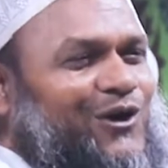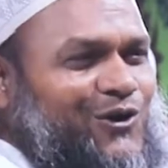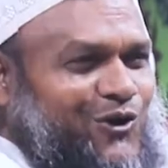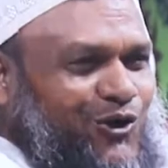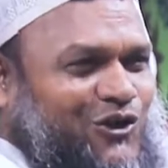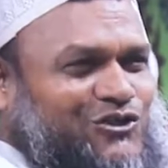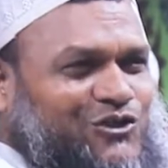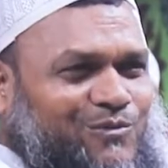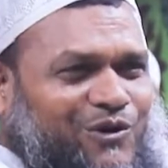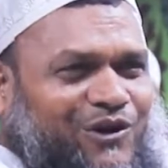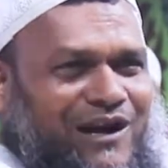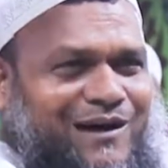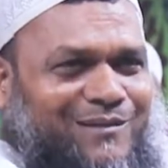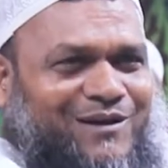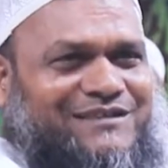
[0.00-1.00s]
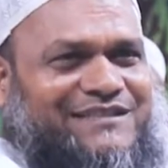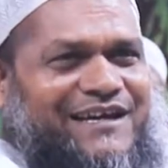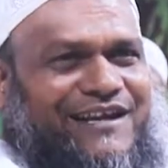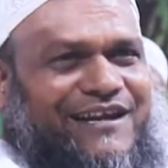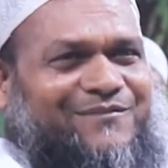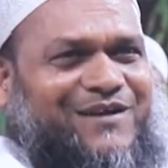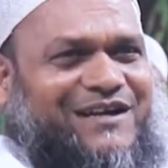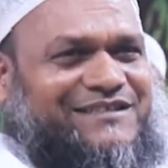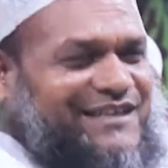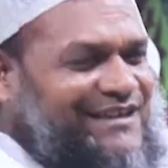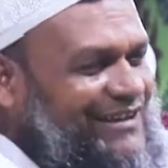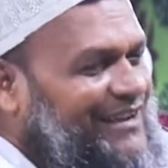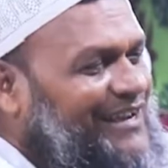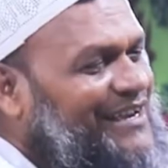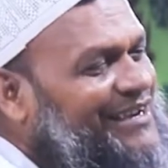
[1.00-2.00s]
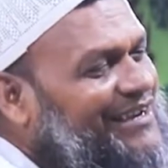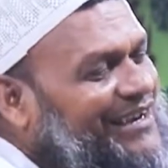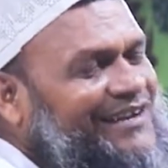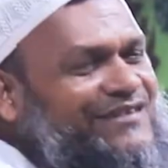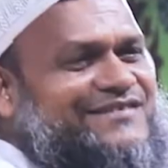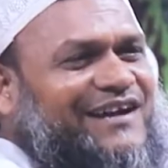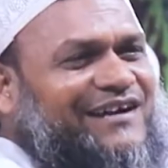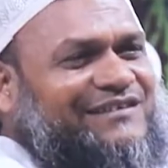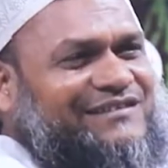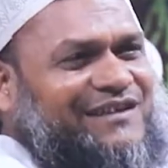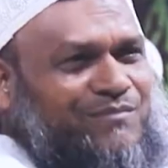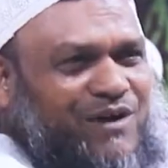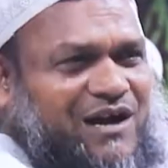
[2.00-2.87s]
রজব রামাজানের মাঝে এইটা একটা